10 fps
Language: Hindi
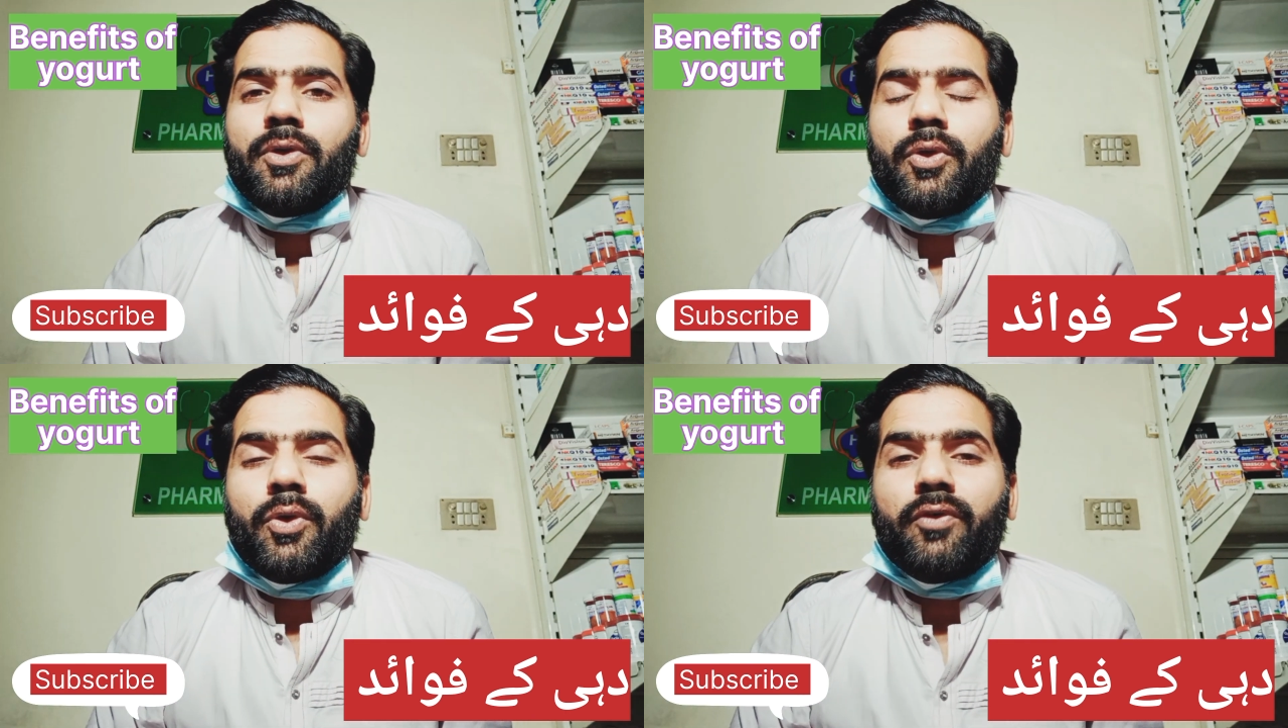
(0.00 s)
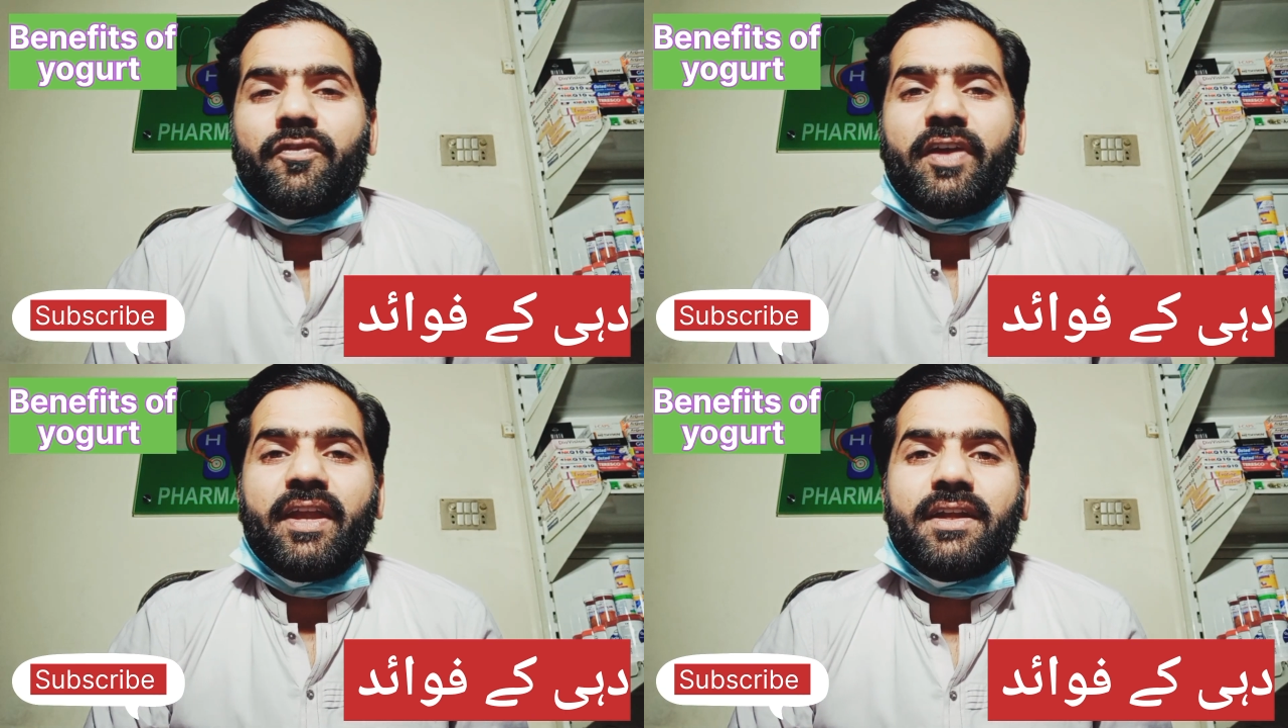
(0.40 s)
लो
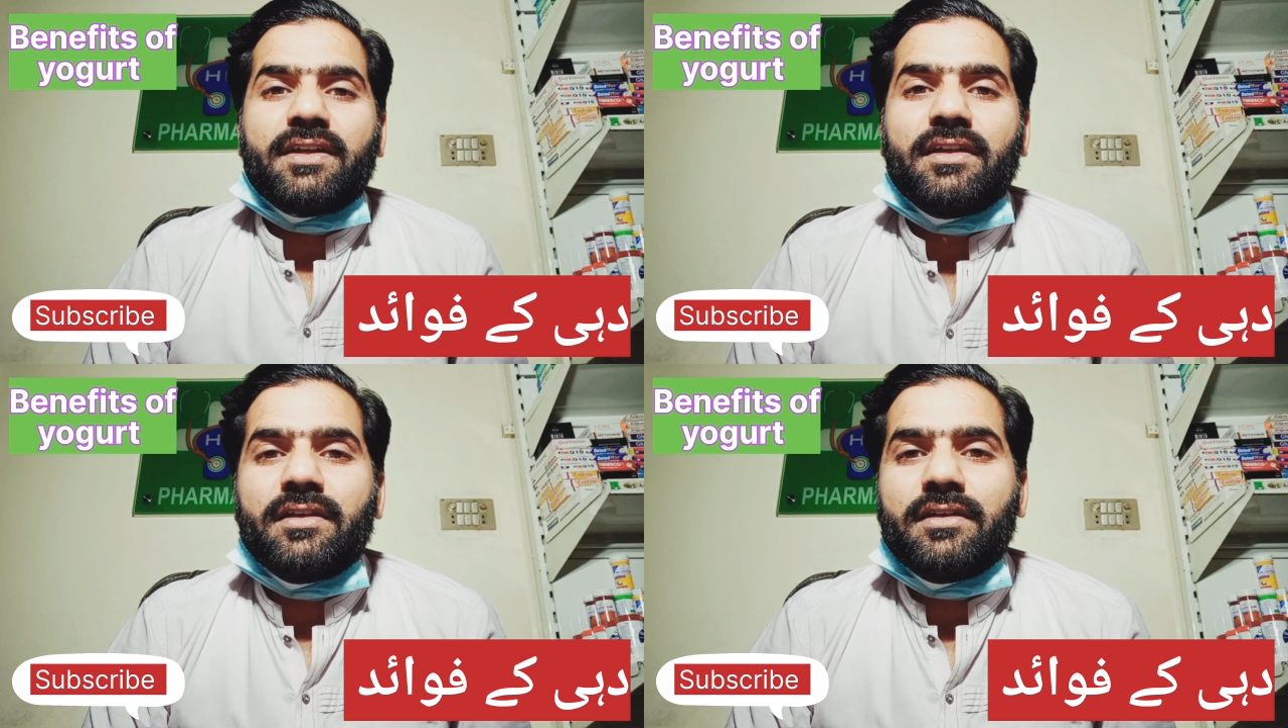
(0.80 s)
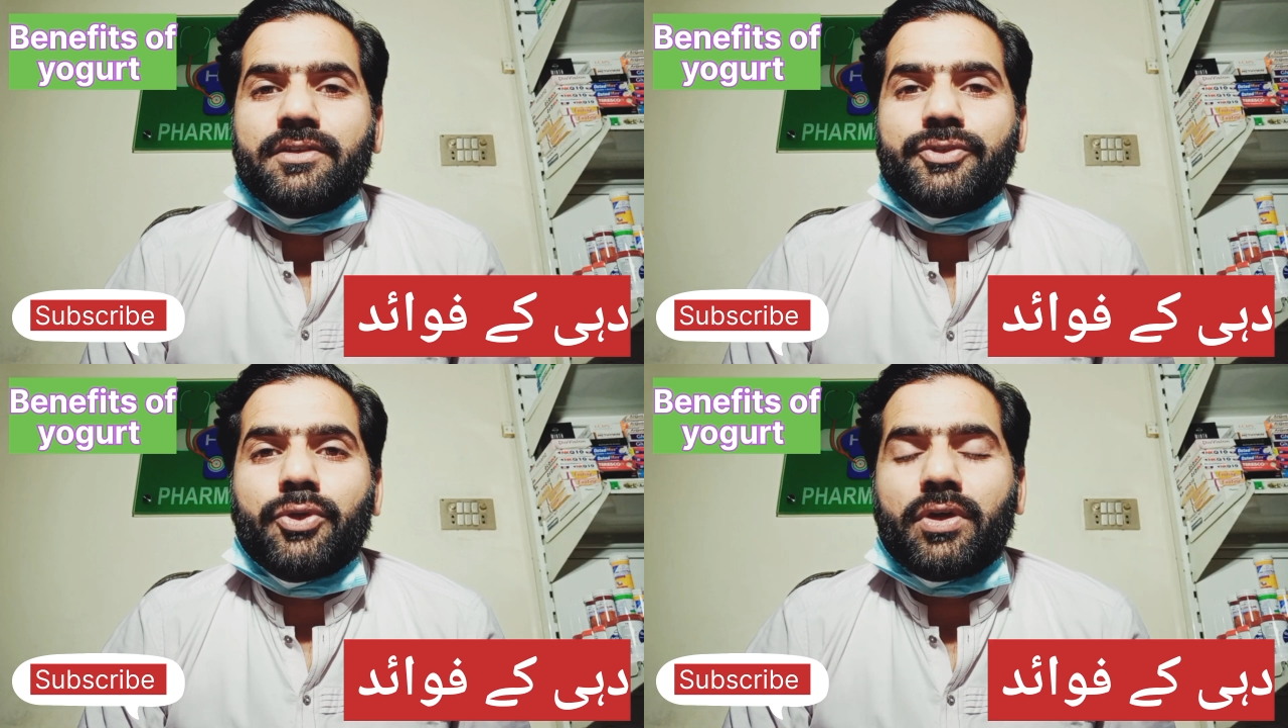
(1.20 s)
फैट
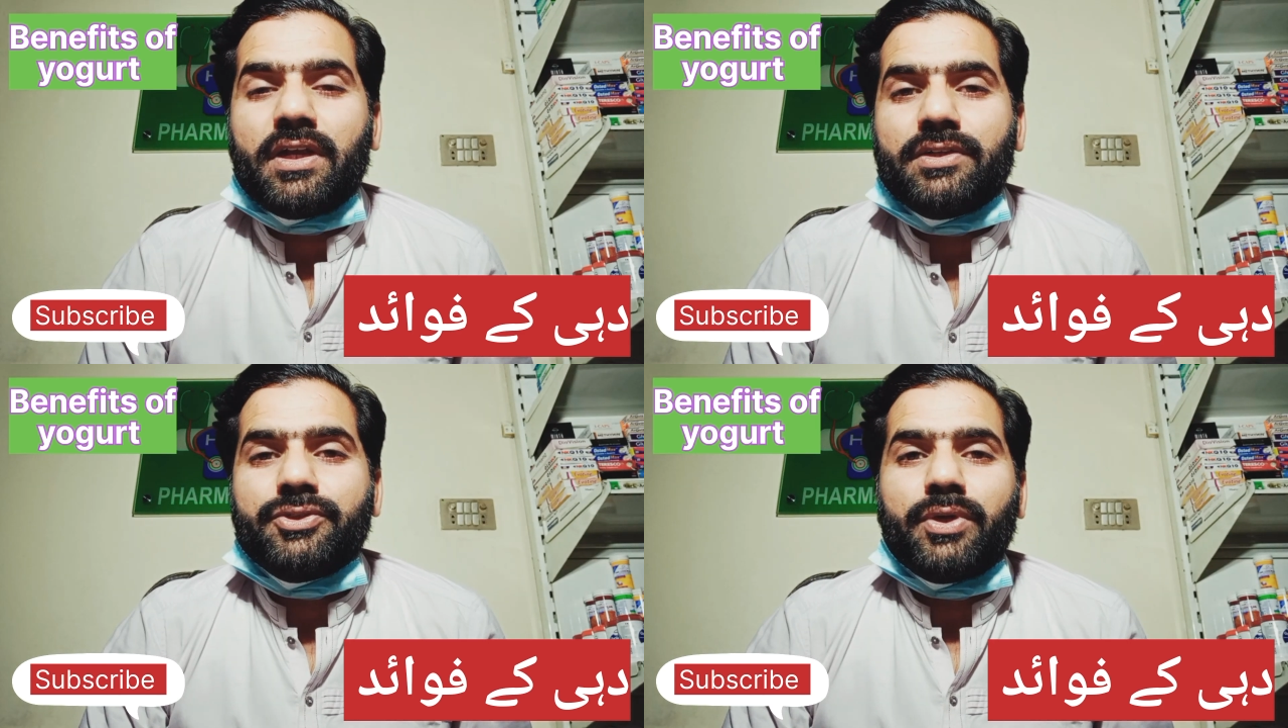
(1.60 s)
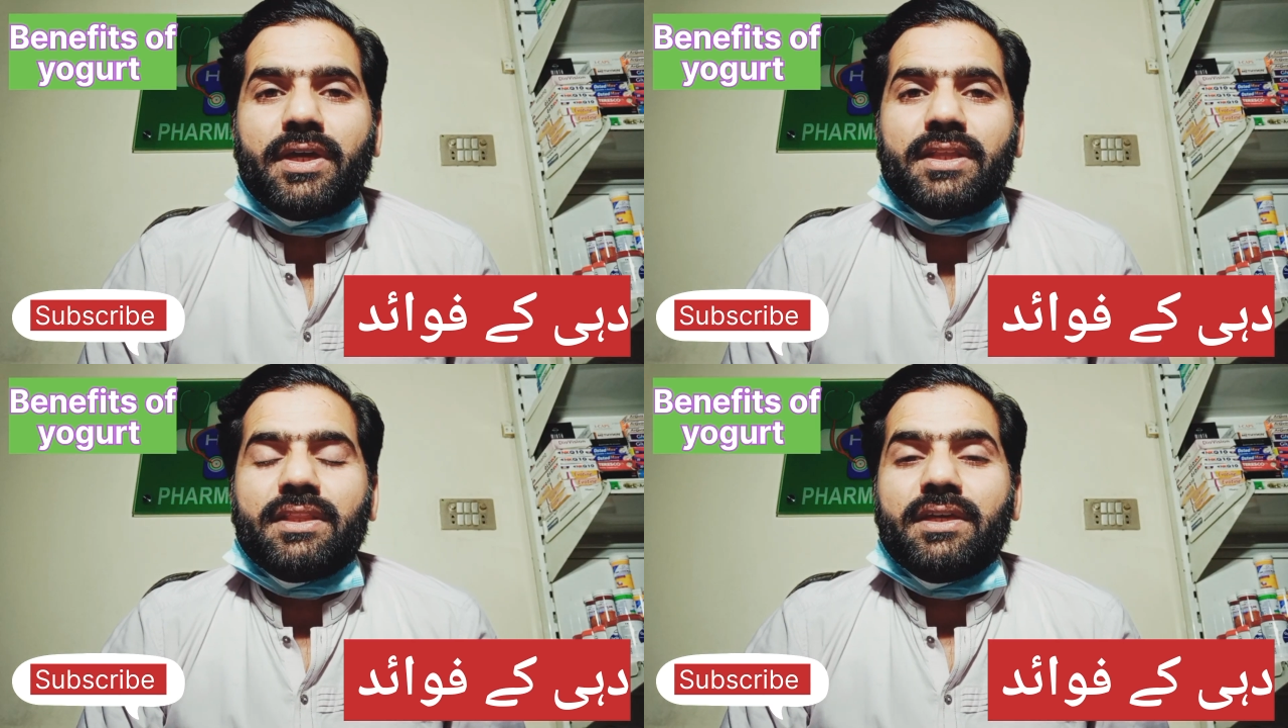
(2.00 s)
योगर्ट जो
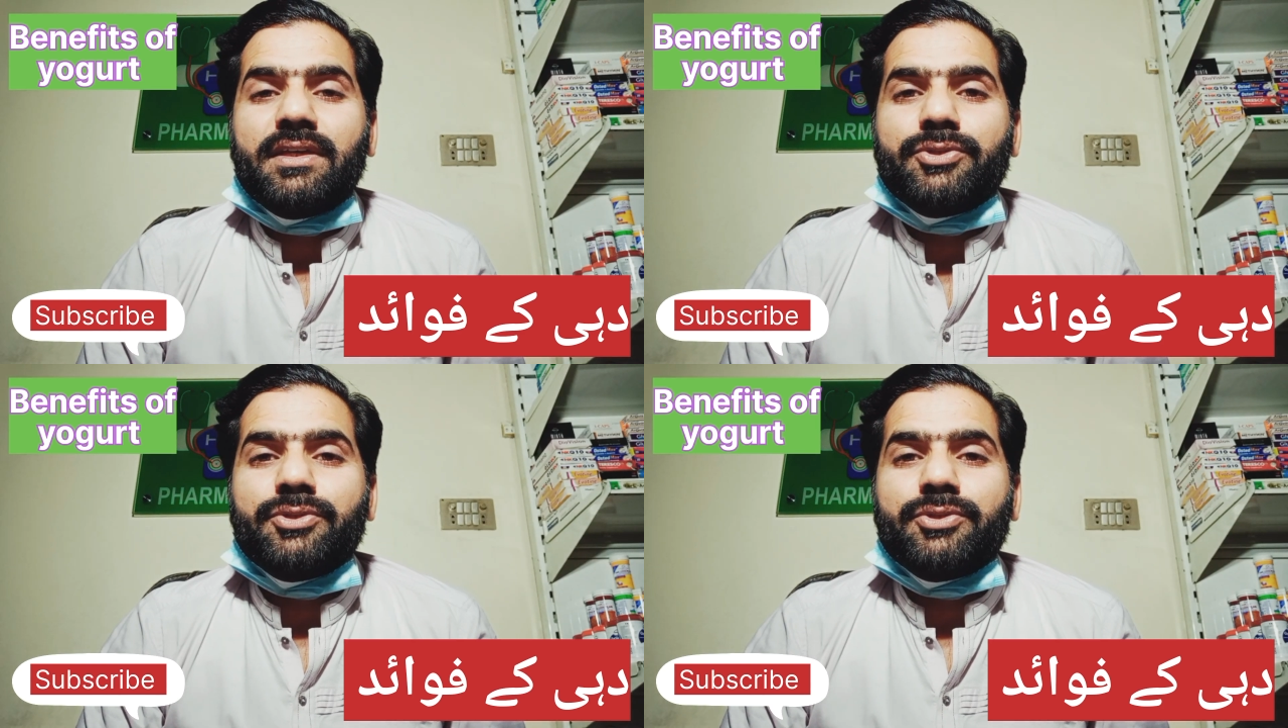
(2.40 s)
है दही